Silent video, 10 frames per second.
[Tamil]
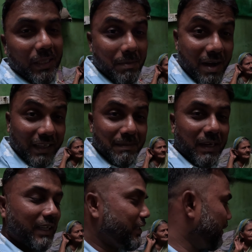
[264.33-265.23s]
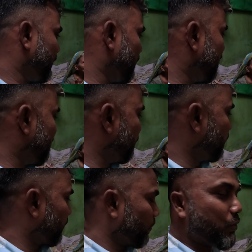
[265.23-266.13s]
இந்த மாதம் கடைசிக்குள்ளே
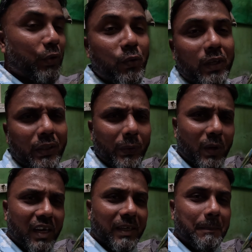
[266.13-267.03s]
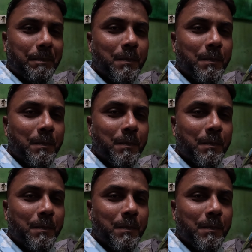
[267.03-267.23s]
உங்கள் ரோட்டுக்கும் வந்துடுவாங்க